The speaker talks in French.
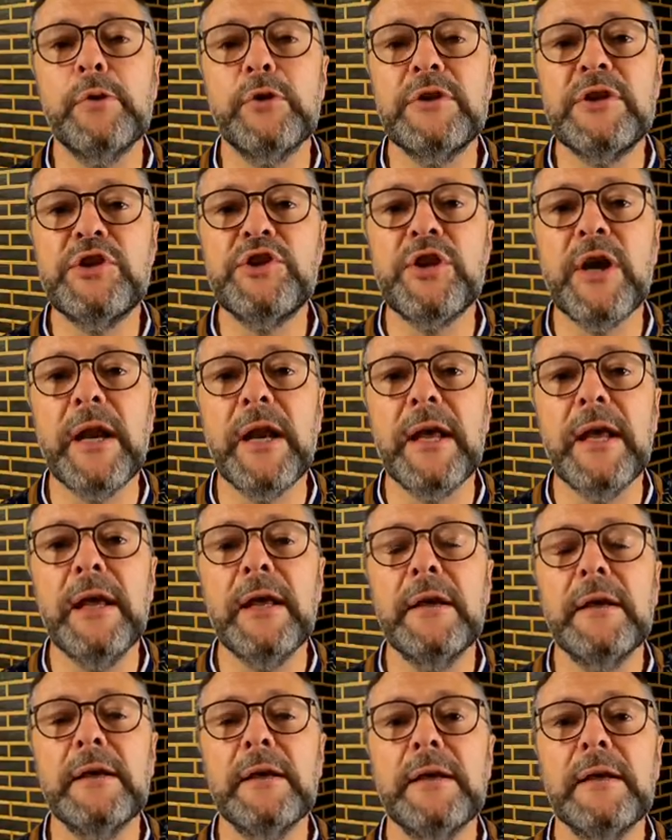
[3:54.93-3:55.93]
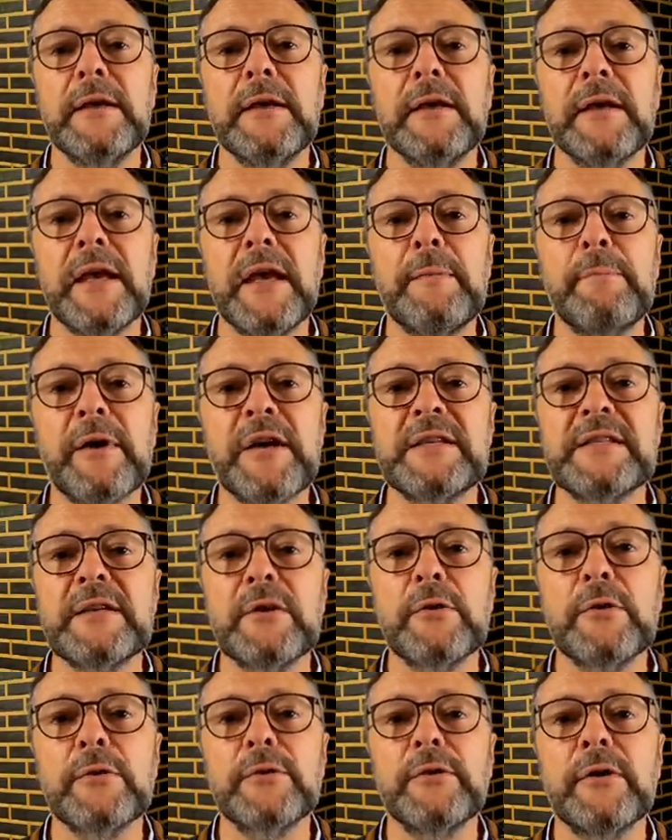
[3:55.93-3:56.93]
petits chalets et
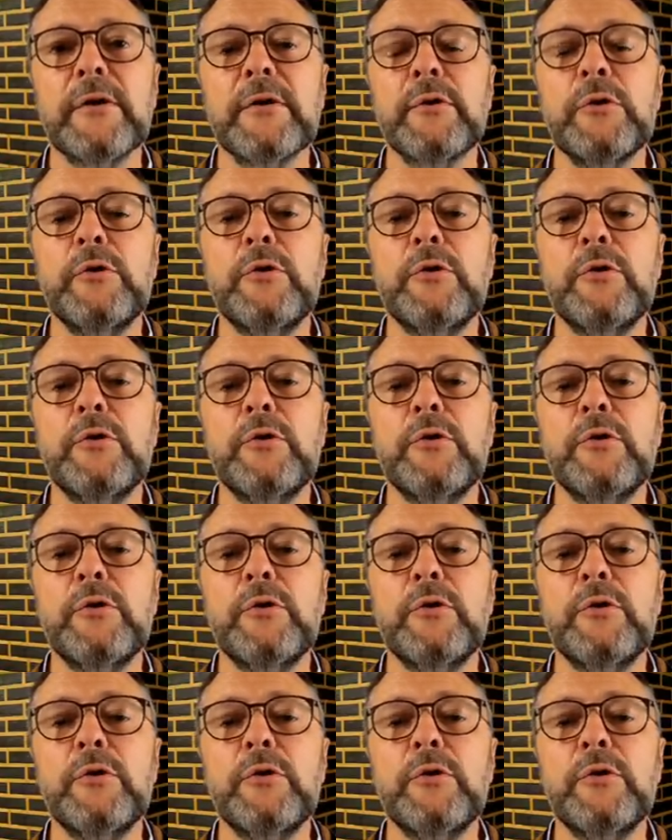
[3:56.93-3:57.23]
présente